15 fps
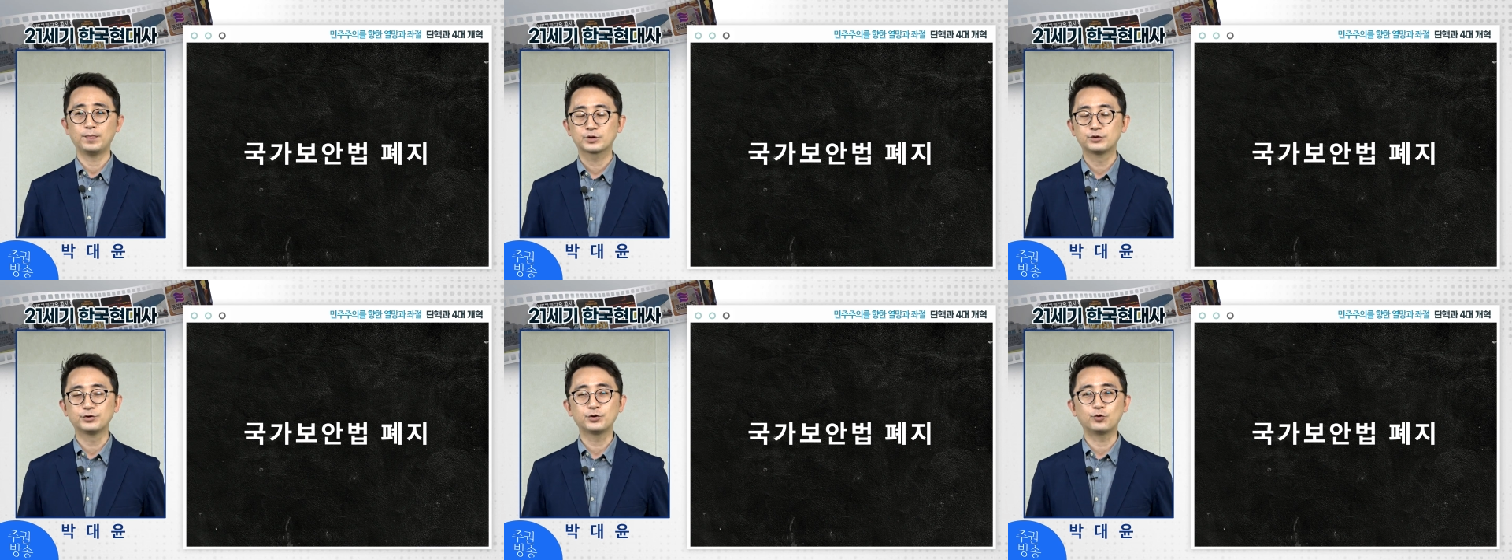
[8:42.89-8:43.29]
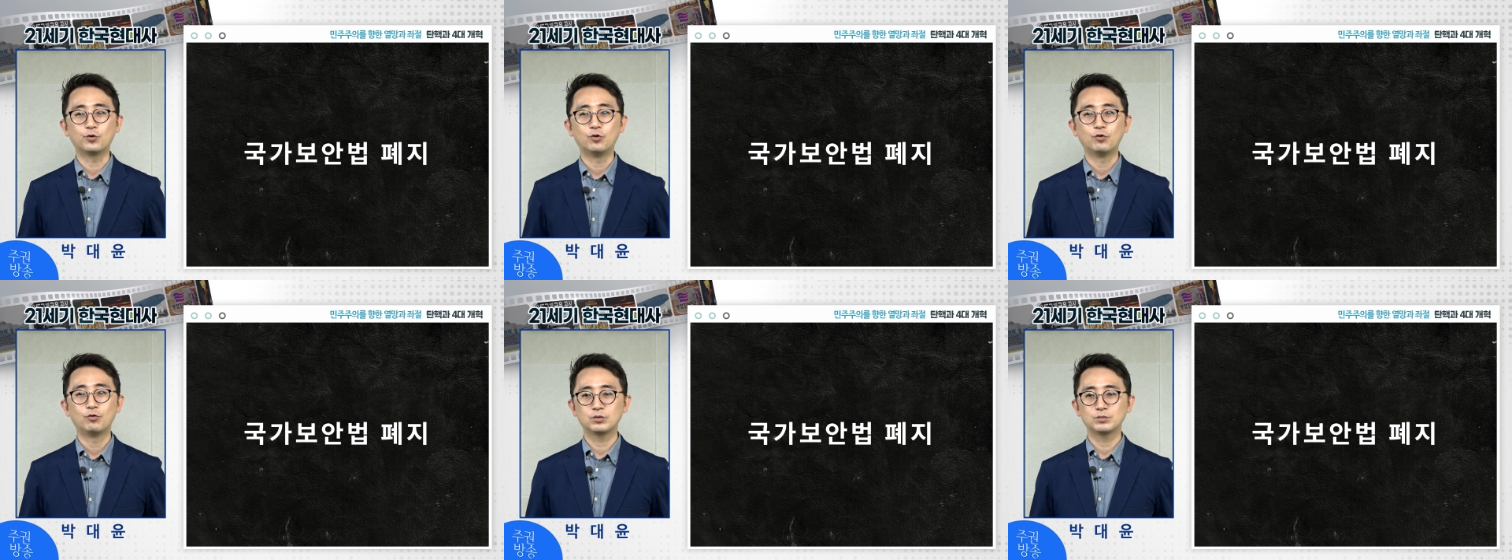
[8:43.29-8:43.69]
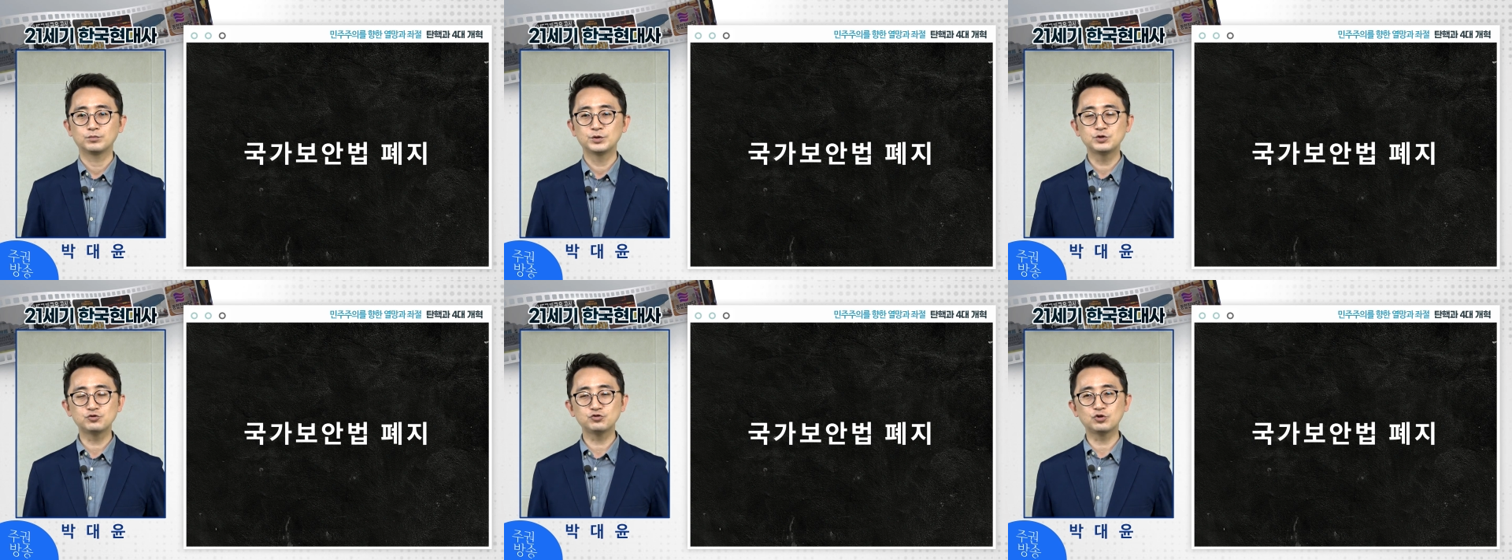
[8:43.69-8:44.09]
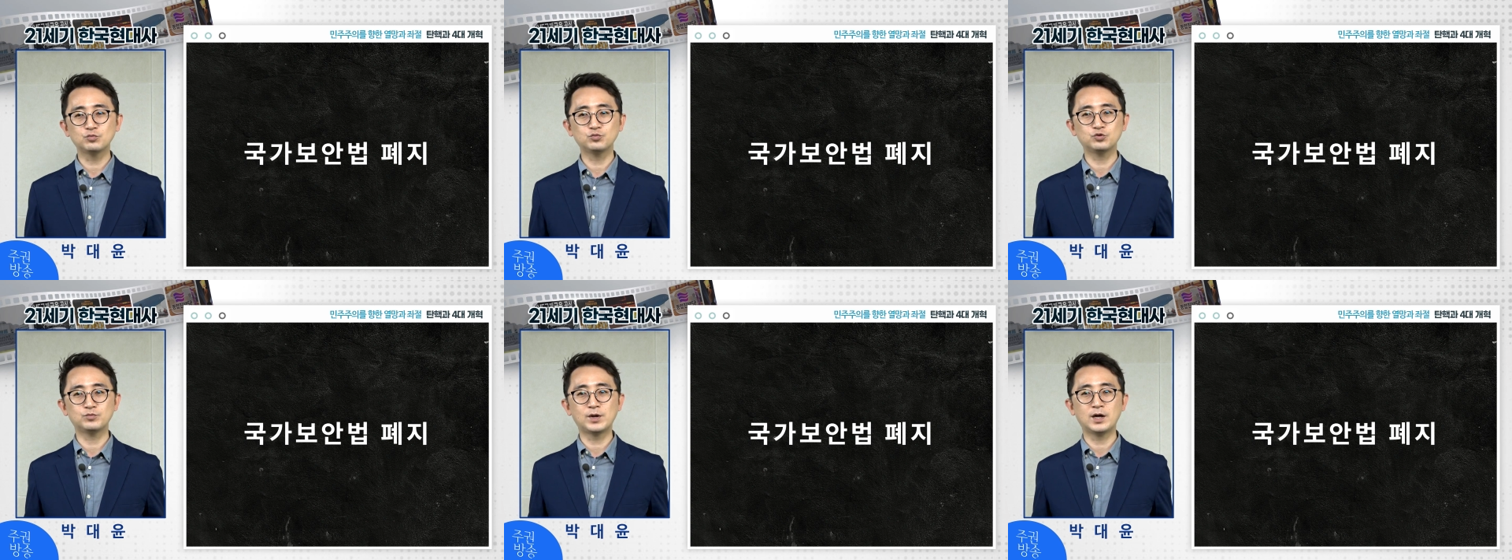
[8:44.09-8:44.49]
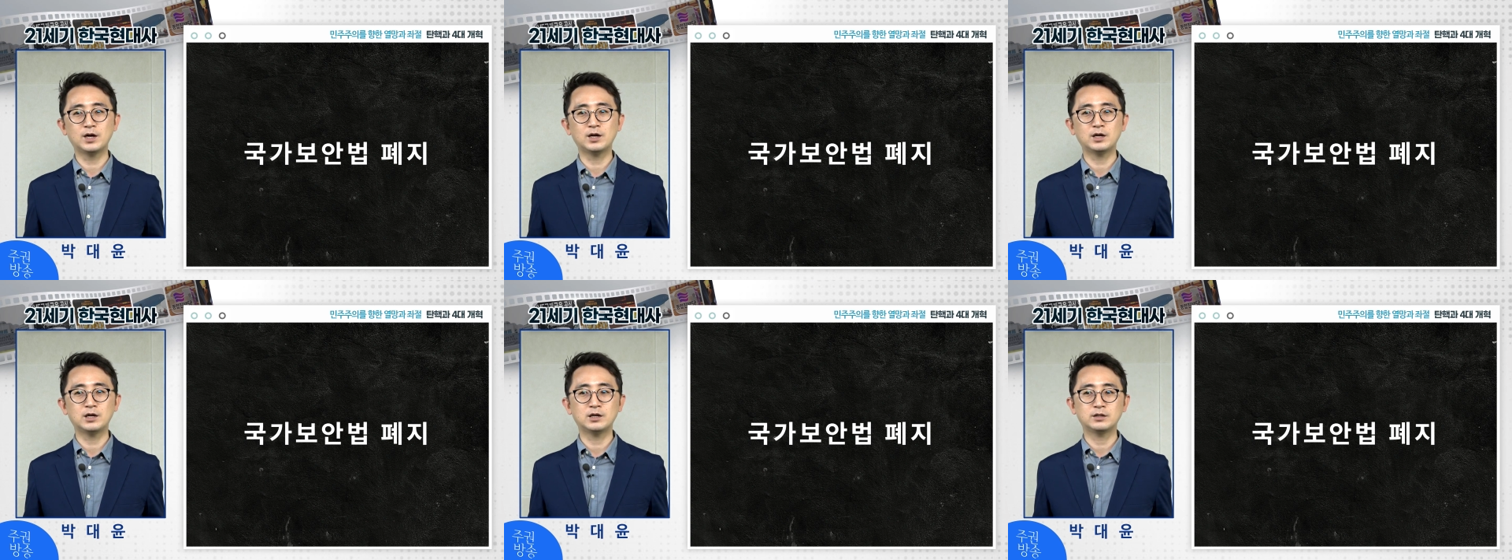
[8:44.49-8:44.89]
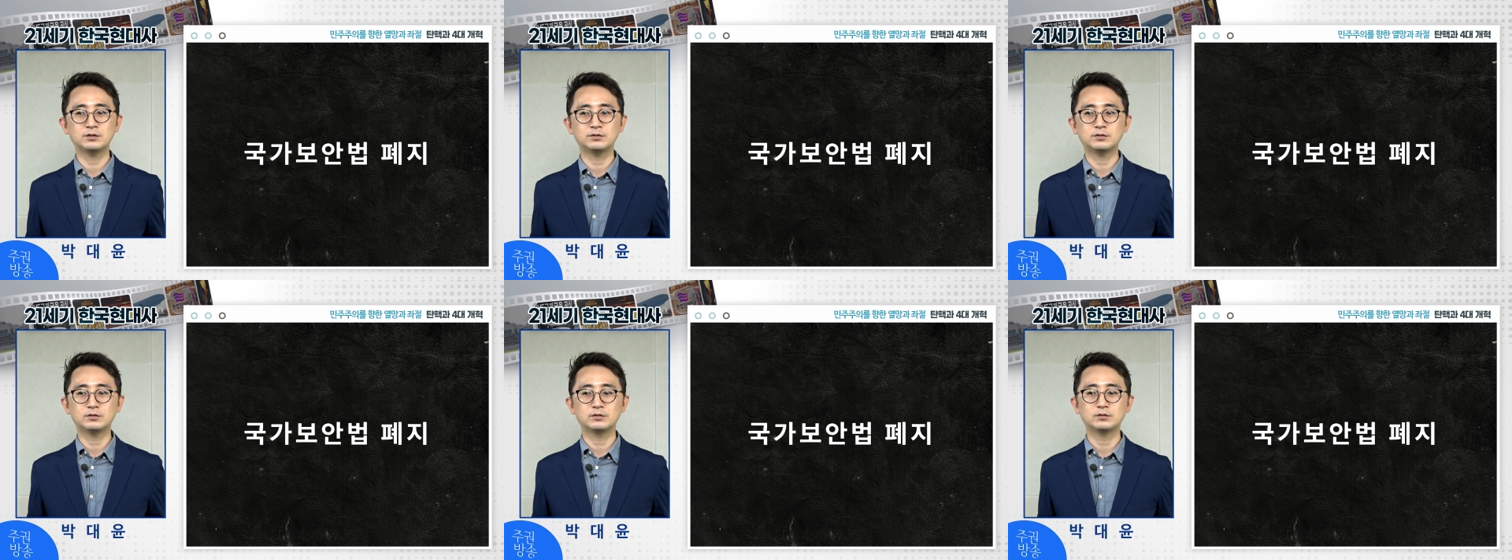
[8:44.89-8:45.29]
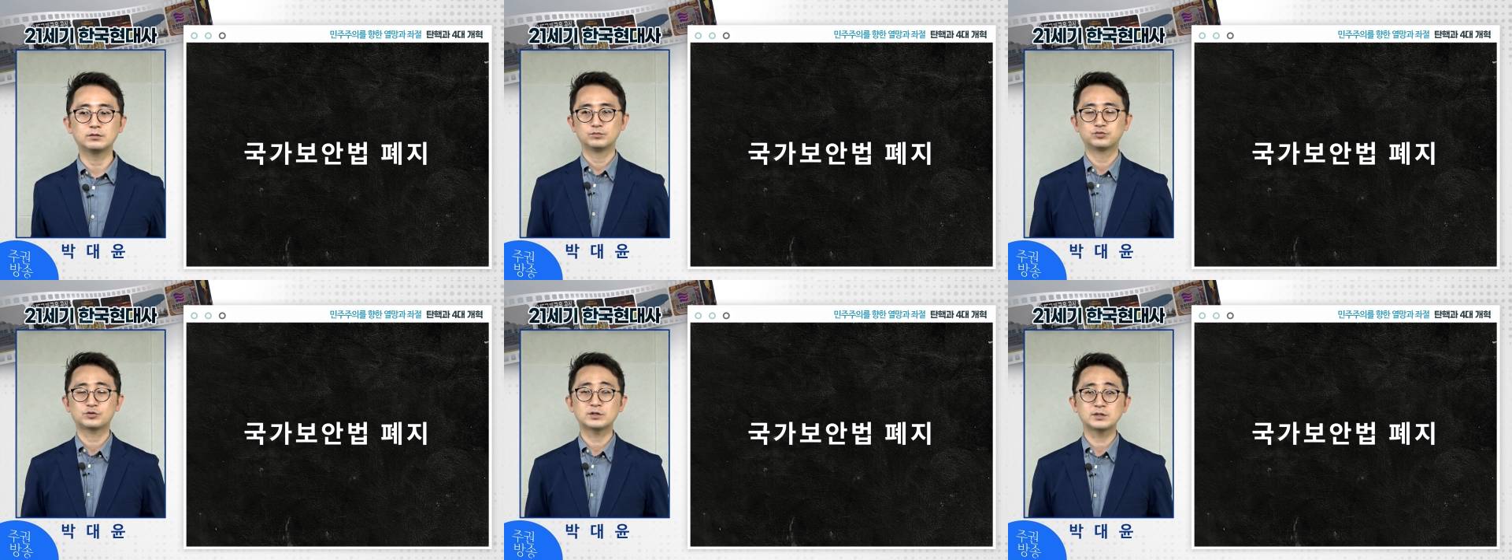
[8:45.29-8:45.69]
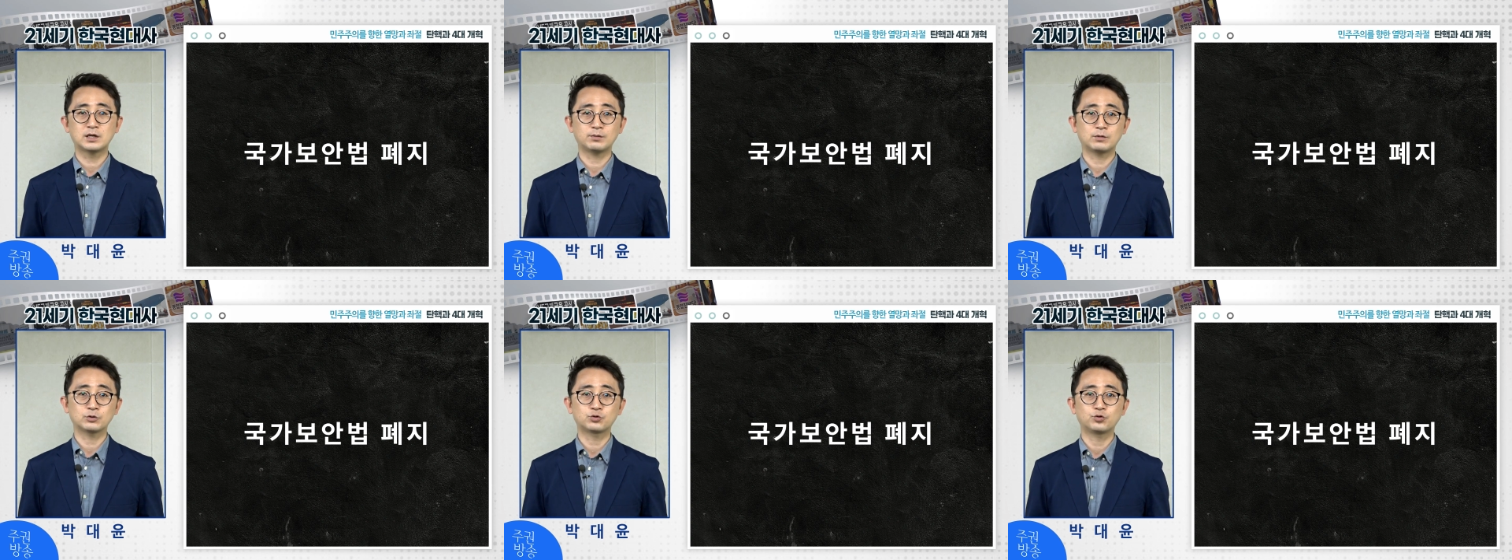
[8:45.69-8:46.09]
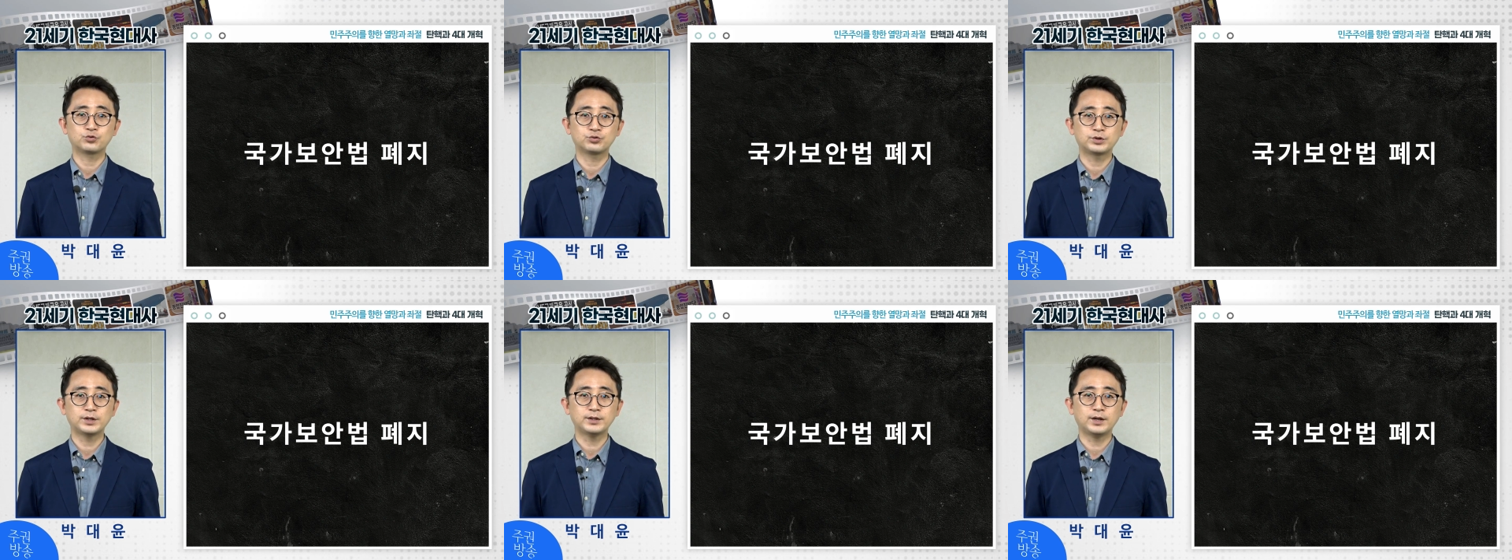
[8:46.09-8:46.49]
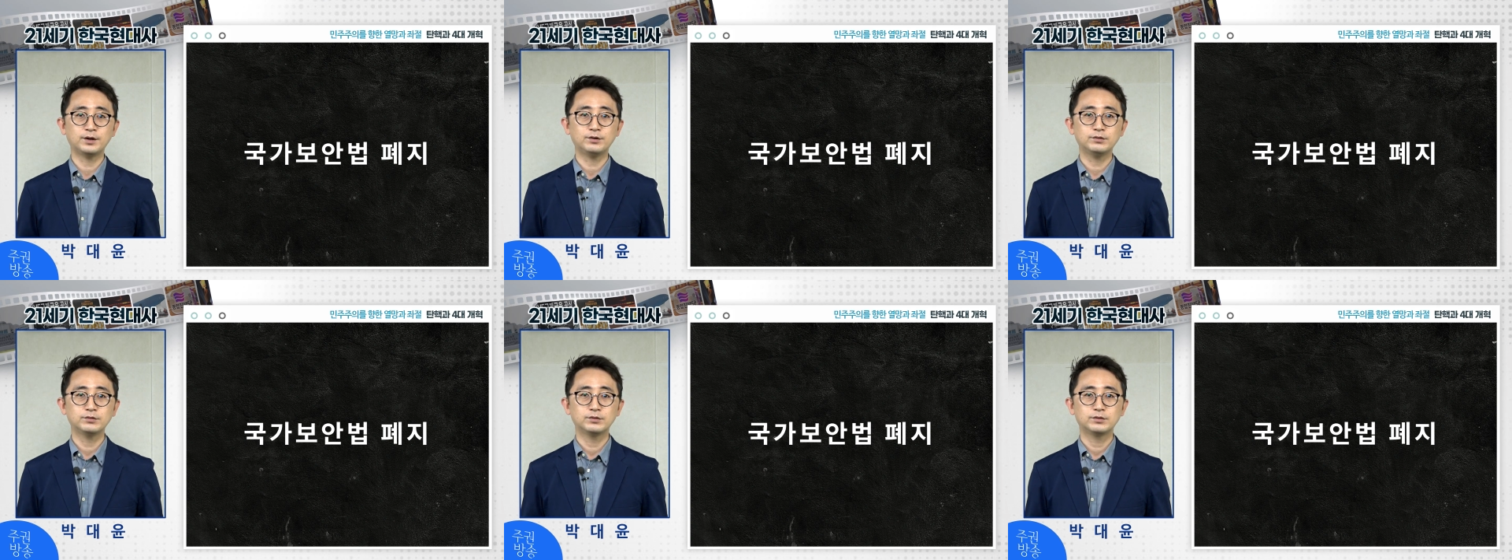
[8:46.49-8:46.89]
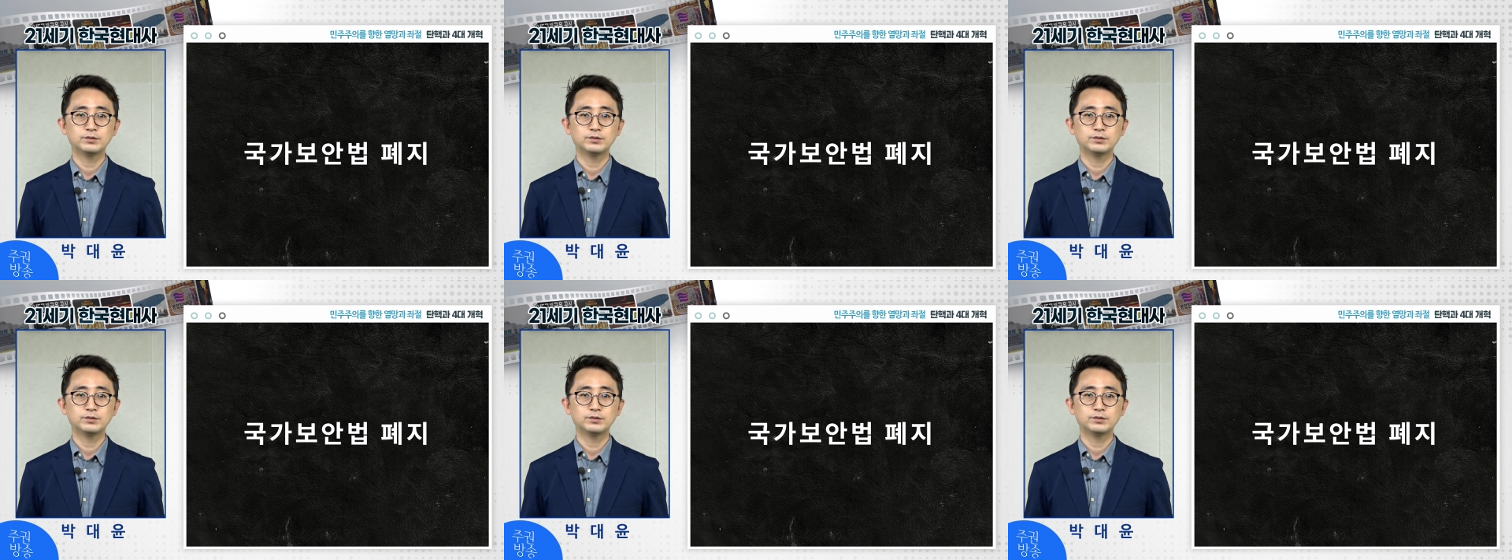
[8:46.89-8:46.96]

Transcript: 그리고 민주정부만 북한 사람과 교류를 했나요?